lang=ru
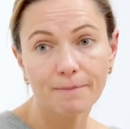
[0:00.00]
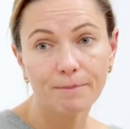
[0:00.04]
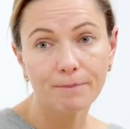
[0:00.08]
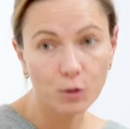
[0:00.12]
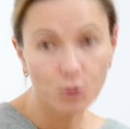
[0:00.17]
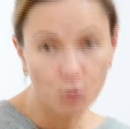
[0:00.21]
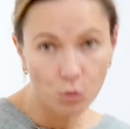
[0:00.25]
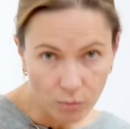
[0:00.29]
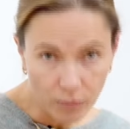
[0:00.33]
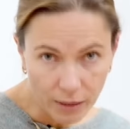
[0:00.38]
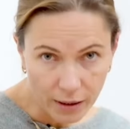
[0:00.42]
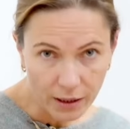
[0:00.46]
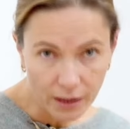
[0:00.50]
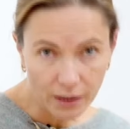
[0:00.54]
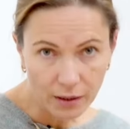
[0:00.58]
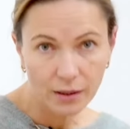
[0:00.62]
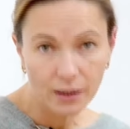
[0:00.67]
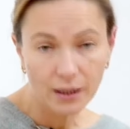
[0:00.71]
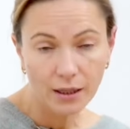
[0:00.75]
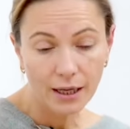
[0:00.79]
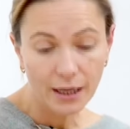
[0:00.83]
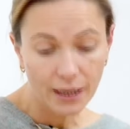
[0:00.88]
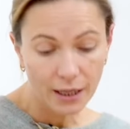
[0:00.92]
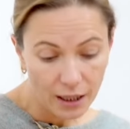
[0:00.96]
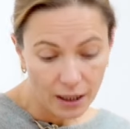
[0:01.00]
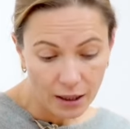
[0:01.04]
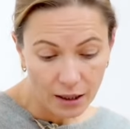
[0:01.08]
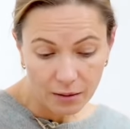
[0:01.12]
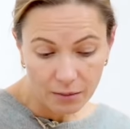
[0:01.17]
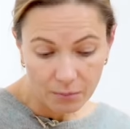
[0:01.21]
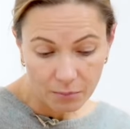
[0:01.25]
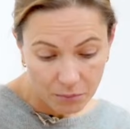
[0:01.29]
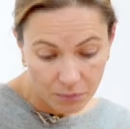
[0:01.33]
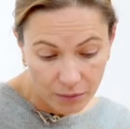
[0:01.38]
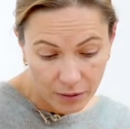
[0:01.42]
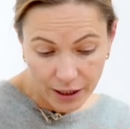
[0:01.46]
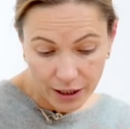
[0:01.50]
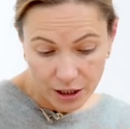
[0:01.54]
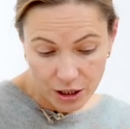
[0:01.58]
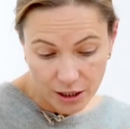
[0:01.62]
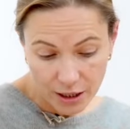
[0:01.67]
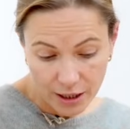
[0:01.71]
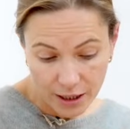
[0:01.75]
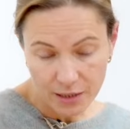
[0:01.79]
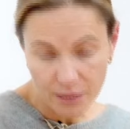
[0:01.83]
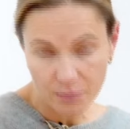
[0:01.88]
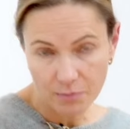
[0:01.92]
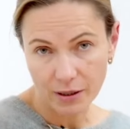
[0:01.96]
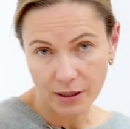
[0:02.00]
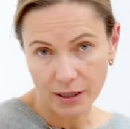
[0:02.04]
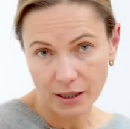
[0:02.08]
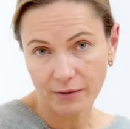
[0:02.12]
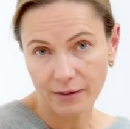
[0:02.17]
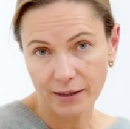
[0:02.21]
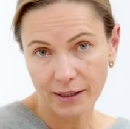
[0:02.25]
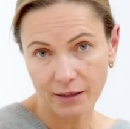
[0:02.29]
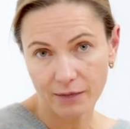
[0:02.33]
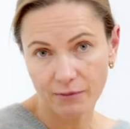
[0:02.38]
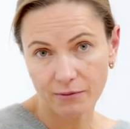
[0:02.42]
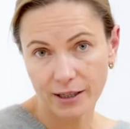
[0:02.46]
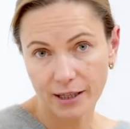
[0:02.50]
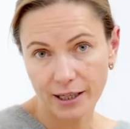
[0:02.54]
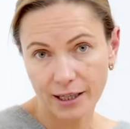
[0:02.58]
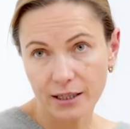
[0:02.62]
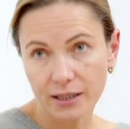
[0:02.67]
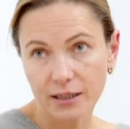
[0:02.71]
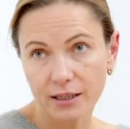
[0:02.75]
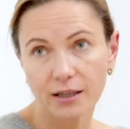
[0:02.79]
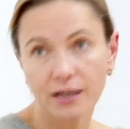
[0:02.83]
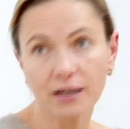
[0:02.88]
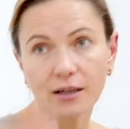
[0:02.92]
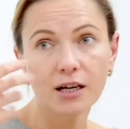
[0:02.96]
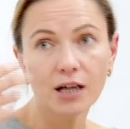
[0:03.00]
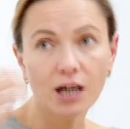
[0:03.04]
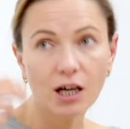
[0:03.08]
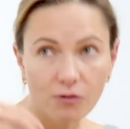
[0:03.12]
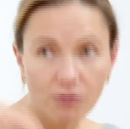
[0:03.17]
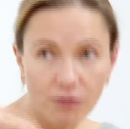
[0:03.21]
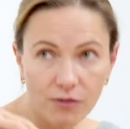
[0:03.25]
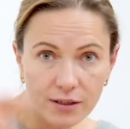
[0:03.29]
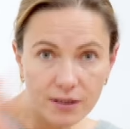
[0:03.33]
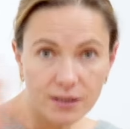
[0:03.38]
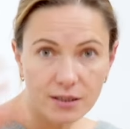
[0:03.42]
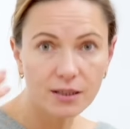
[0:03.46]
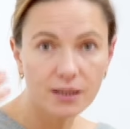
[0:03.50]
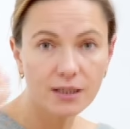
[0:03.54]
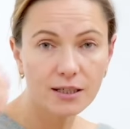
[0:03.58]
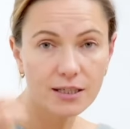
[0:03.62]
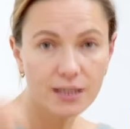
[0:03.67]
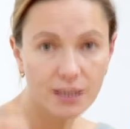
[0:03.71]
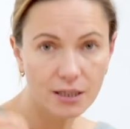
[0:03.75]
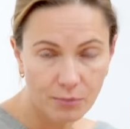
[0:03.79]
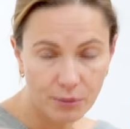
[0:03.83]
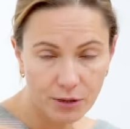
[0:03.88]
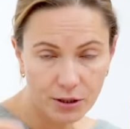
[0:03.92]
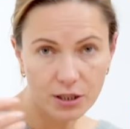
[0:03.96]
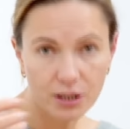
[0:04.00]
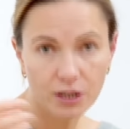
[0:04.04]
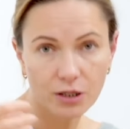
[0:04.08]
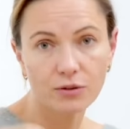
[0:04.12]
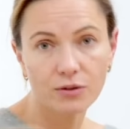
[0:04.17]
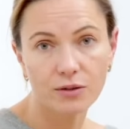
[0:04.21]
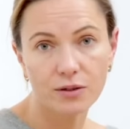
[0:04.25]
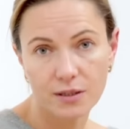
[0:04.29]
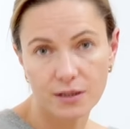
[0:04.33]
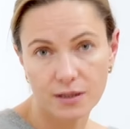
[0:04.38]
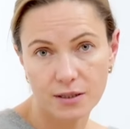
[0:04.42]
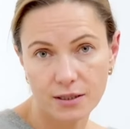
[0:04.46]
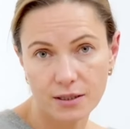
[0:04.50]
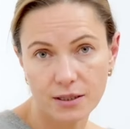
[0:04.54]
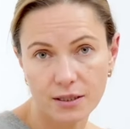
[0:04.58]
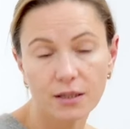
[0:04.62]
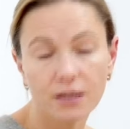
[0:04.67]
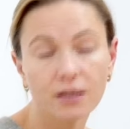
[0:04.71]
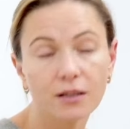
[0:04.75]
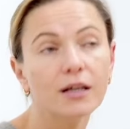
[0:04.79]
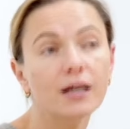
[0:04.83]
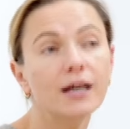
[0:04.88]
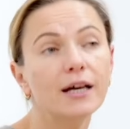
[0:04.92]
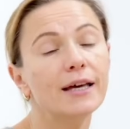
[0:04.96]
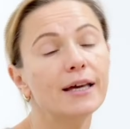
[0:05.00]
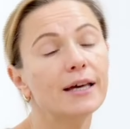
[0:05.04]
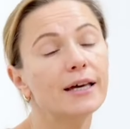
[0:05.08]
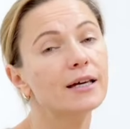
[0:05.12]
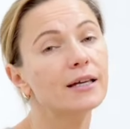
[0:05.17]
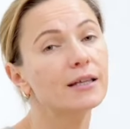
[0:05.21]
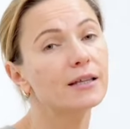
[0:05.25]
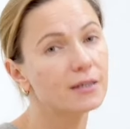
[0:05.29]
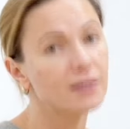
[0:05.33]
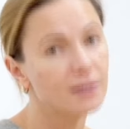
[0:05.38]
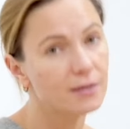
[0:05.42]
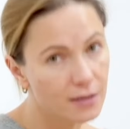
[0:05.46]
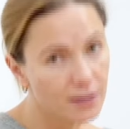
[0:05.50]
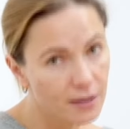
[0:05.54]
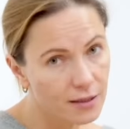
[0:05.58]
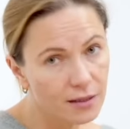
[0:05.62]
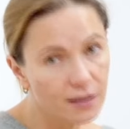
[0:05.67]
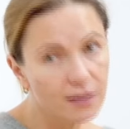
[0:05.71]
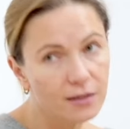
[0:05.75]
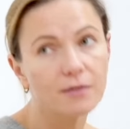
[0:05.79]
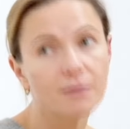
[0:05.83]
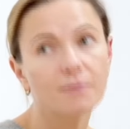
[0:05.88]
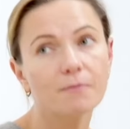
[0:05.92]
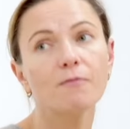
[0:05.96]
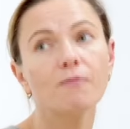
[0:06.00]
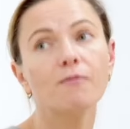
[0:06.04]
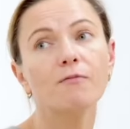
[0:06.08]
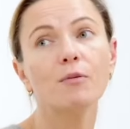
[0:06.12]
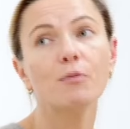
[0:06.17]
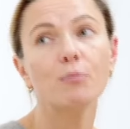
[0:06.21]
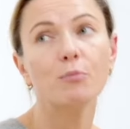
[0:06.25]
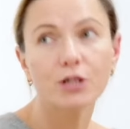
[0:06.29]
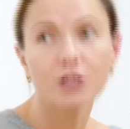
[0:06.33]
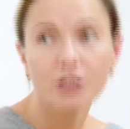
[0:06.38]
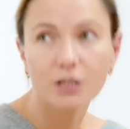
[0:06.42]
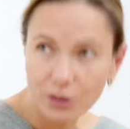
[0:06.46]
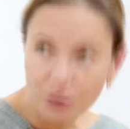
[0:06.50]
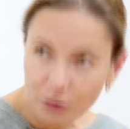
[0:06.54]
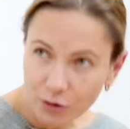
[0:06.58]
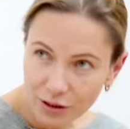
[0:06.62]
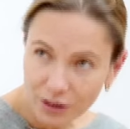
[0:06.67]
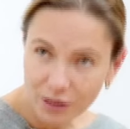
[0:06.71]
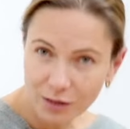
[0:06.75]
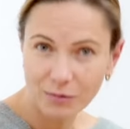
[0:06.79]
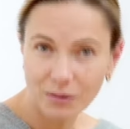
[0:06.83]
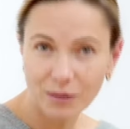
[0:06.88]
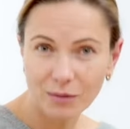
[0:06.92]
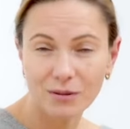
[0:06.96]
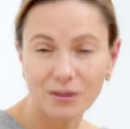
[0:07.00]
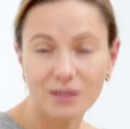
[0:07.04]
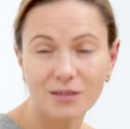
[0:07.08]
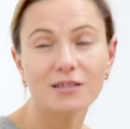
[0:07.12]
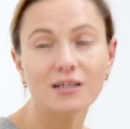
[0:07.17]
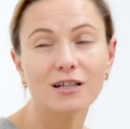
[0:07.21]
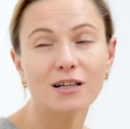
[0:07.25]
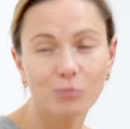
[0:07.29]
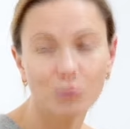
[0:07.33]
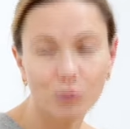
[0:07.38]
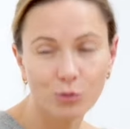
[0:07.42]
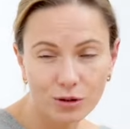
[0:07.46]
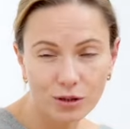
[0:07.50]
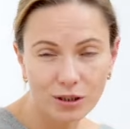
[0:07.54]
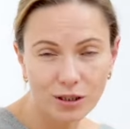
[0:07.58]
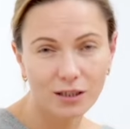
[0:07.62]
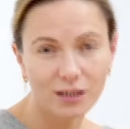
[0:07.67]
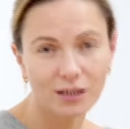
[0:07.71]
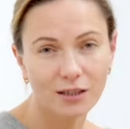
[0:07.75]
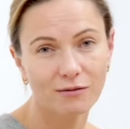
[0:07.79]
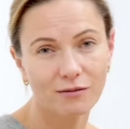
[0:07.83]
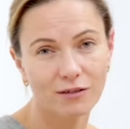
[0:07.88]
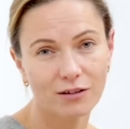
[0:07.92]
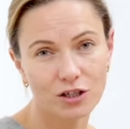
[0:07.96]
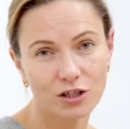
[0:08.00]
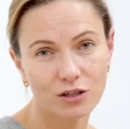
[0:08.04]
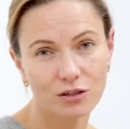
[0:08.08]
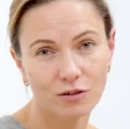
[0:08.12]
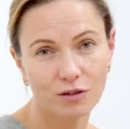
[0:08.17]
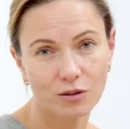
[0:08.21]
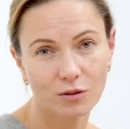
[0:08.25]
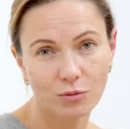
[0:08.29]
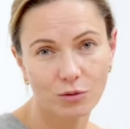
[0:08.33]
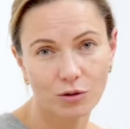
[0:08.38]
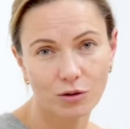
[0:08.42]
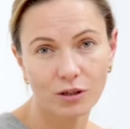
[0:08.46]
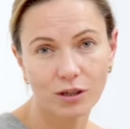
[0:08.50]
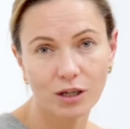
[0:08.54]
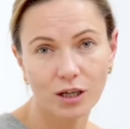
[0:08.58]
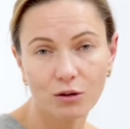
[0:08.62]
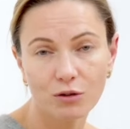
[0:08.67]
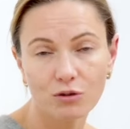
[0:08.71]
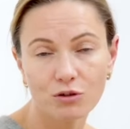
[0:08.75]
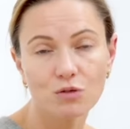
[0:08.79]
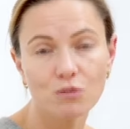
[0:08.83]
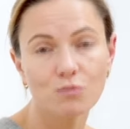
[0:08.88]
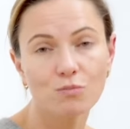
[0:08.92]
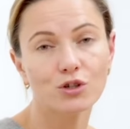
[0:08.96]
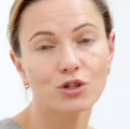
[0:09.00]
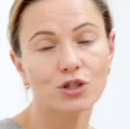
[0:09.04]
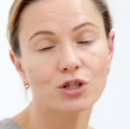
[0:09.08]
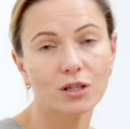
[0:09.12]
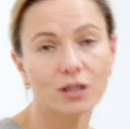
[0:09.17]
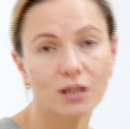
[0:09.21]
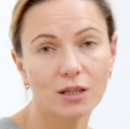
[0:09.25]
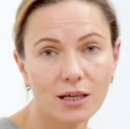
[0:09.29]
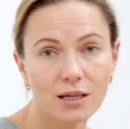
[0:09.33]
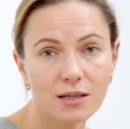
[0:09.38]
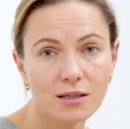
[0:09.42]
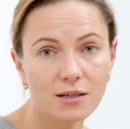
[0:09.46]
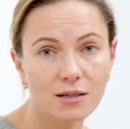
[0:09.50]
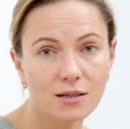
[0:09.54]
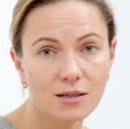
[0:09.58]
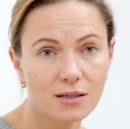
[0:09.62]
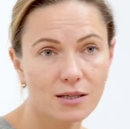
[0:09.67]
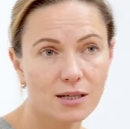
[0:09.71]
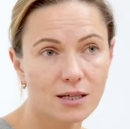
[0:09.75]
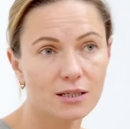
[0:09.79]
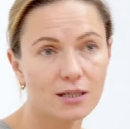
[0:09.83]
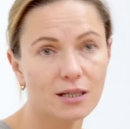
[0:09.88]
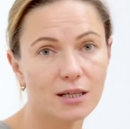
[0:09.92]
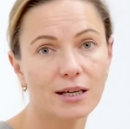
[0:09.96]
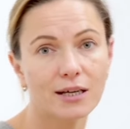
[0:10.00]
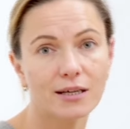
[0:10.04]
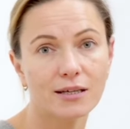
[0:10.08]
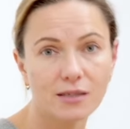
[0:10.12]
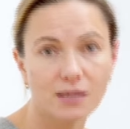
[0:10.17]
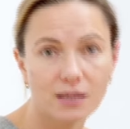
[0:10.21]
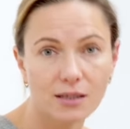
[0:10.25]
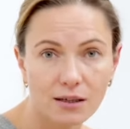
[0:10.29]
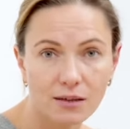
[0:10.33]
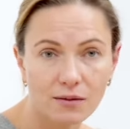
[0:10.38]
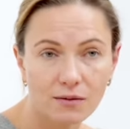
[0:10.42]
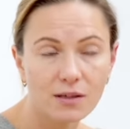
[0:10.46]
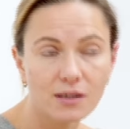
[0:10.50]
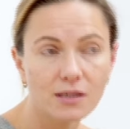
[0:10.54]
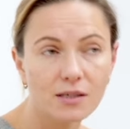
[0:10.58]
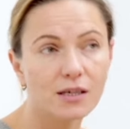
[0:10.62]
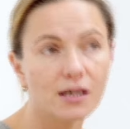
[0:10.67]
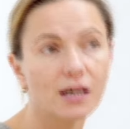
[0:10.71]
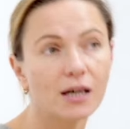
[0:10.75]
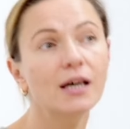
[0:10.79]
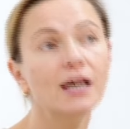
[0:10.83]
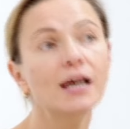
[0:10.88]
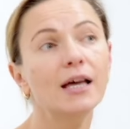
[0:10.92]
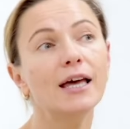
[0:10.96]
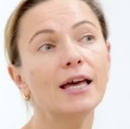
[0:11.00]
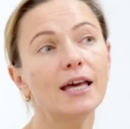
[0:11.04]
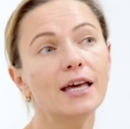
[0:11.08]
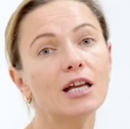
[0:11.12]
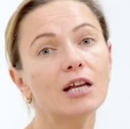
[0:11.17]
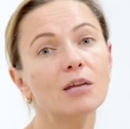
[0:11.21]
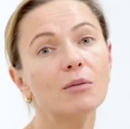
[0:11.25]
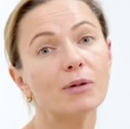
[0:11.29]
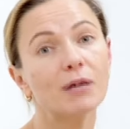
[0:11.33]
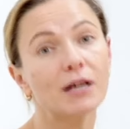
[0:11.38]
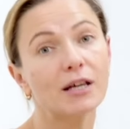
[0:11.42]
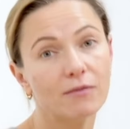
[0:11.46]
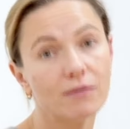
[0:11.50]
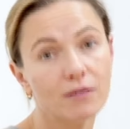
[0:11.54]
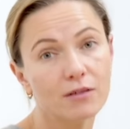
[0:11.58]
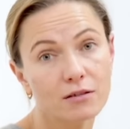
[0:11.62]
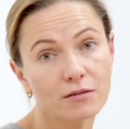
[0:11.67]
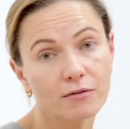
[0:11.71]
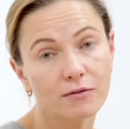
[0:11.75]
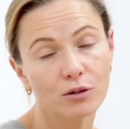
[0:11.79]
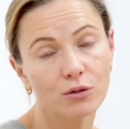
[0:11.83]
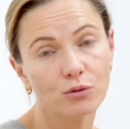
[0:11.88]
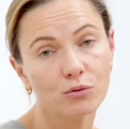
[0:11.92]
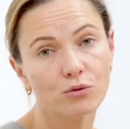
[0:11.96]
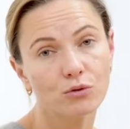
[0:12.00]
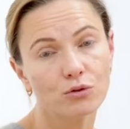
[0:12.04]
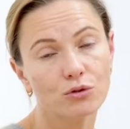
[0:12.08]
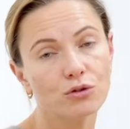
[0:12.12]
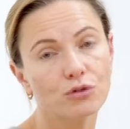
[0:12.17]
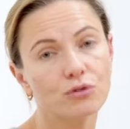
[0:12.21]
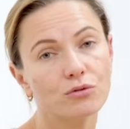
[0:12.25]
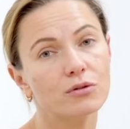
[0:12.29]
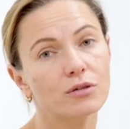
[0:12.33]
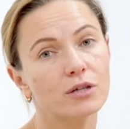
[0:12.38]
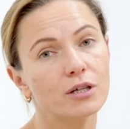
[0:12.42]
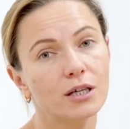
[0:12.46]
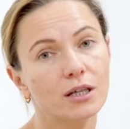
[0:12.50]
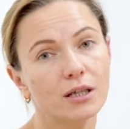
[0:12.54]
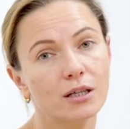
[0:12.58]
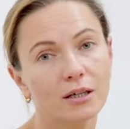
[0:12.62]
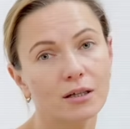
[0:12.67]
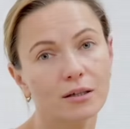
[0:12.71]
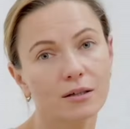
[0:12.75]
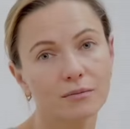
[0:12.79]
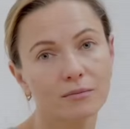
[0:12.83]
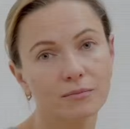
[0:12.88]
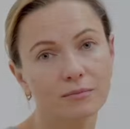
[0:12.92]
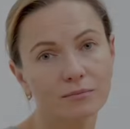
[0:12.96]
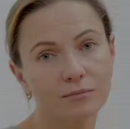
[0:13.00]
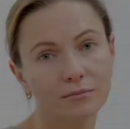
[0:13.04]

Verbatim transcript: Думай, и каждый раз проговаривая это, вы делаете определенный задел, и этот задел в определенный момент сработает на вашего ребенка, и он сможет нет сказать или остановиться, или проявить свою точку зрения.